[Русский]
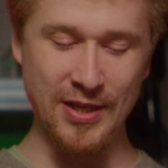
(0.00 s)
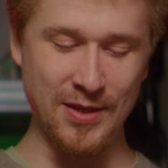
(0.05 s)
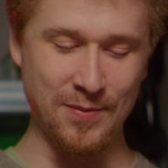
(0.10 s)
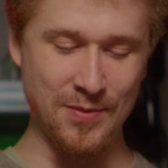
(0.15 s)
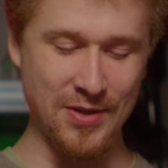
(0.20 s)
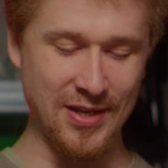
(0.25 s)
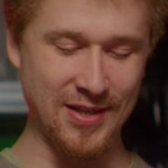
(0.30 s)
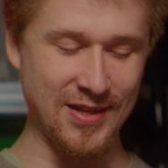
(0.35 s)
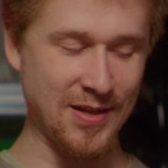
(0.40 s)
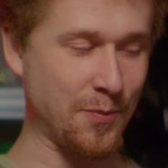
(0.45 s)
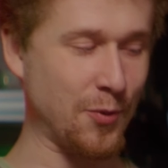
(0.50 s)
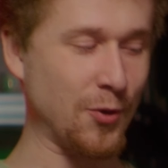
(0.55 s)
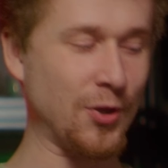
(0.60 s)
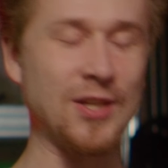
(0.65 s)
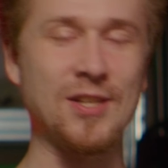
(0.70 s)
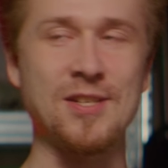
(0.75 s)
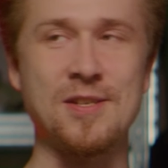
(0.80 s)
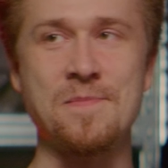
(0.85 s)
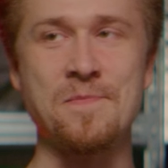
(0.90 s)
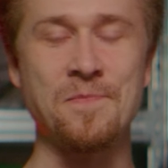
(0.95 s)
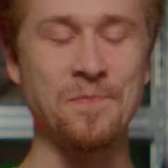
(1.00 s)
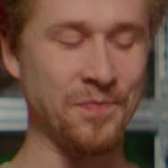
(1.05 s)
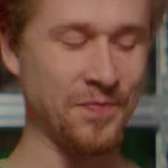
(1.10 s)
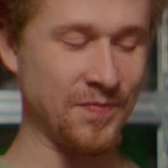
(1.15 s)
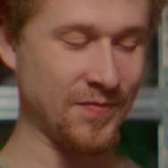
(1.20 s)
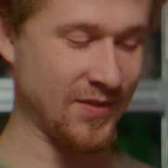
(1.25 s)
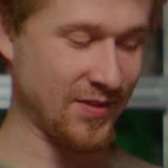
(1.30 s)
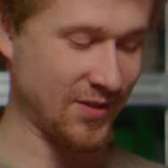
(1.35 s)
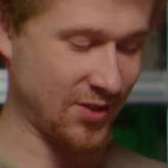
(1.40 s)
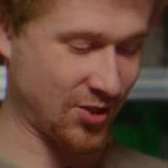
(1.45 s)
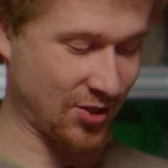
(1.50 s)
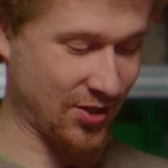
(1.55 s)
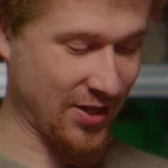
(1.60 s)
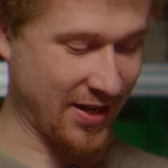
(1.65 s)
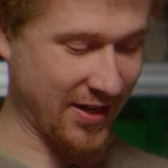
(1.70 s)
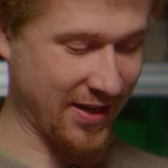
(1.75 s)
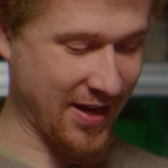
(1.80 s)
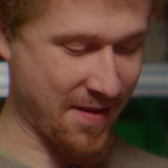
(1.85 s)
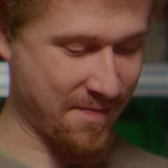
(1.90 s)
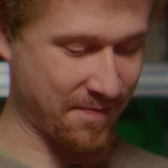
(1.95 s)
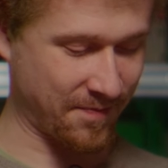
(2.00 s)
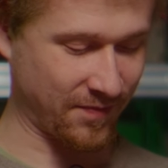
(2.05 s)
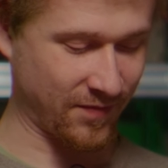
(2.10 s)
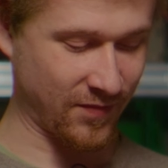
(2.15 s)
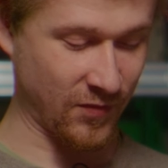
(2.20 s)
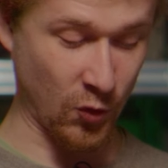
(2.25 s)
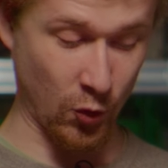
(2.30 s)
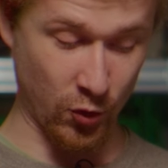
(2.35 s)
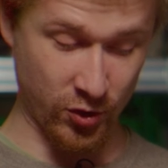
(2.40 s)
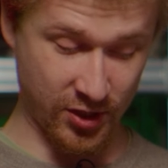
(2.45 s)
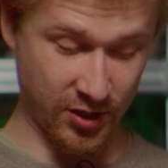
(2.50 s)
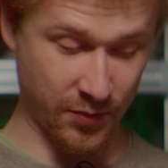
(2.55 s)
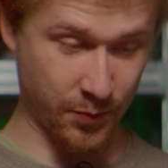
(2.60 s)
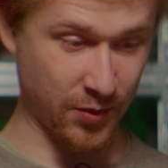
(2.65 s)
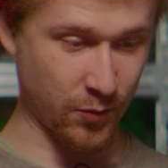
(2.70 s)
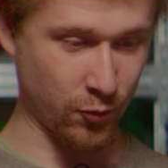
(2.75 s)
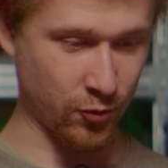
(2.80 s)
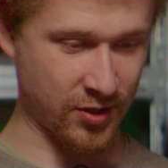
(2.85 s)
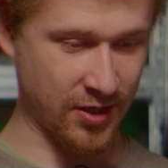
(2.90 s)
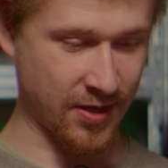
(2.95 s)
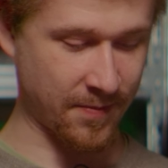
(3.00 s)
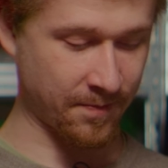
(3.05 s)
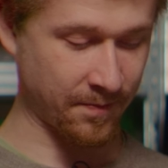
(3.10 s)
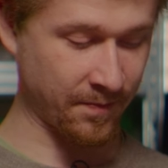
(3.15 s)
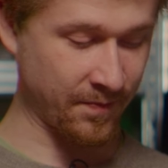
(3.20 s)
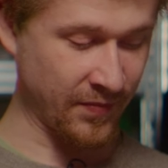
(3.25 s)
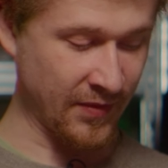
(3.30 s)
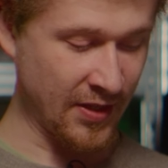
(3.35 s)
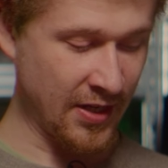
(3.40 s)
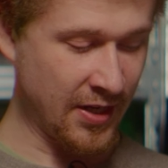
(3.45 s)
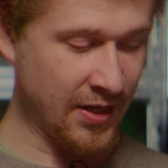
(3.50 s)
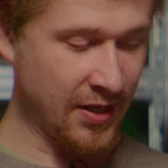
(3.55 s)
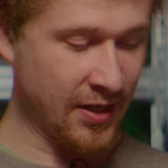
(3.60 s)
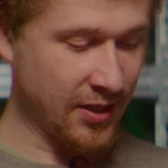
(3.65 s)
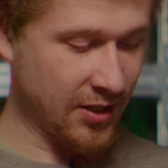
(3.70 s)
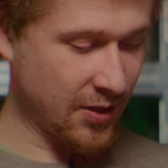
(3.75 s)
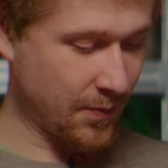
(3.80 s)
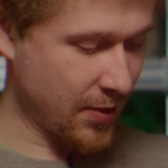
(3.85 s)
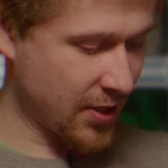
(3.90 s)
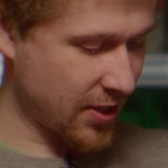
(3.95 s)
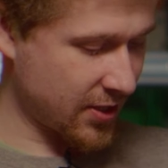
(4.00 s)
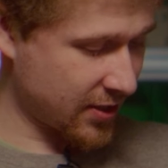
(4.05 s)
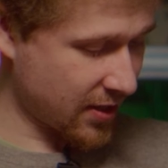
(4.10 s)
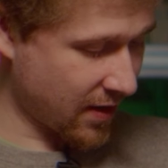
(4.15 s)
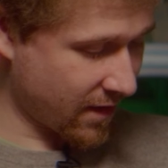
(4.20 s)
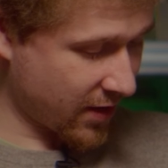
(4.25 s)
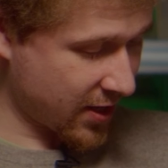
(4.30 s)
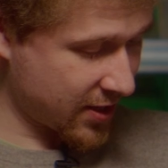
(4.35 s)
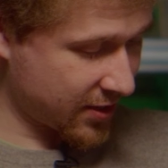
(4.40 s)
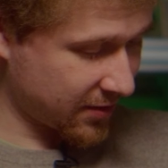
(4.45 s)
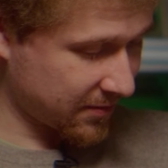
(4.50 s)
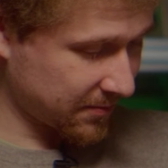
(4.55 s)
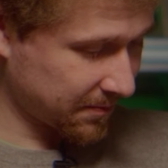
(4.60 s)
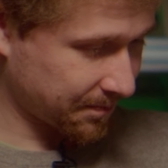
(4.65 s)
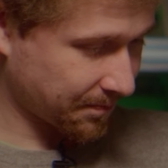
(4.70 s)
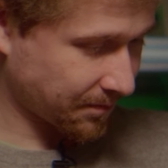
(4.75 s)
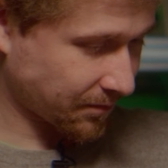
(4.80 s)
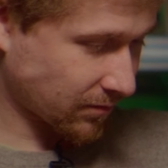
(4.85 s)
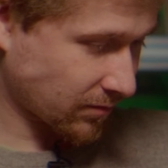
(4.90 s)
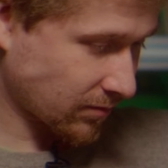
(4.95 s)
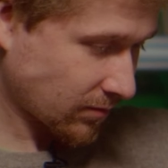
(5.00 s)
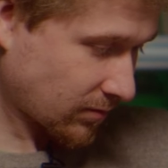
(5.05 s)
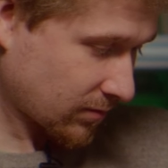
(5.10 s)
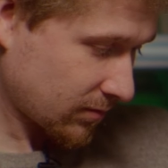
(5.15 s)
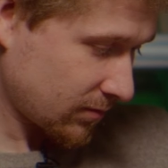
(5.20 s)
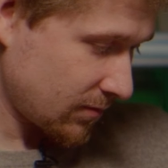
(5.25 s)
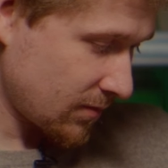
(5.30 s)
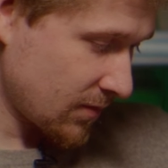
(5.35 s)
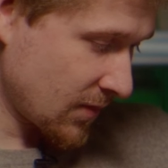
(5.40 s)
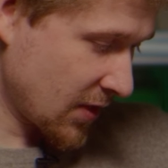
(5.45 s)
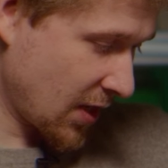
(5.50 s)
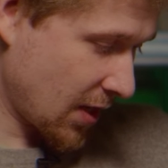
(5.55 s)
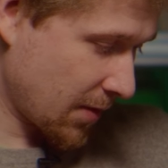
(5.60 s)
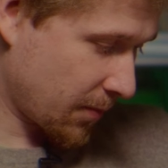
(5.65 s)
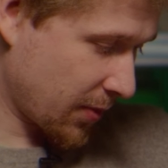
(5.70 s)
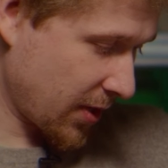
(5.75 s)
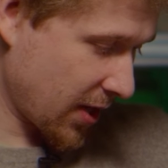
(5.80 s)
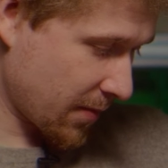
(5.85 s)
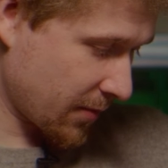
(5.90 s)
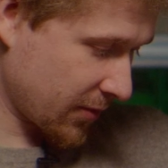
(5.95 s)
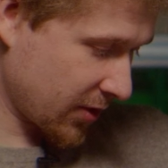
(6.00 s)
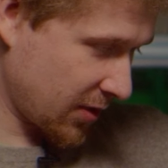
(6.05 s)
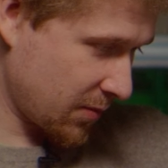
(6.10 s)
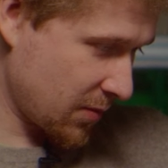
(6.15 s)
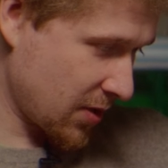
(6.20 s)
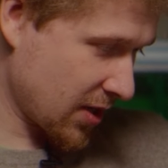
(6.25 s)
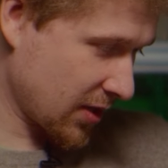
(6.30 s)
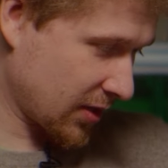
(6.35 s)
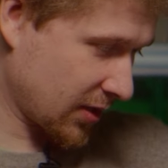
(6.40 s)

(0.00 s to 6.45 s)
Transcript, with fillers: имели на покете 4К, но со спидбустером. Теперь же давайте, прям имея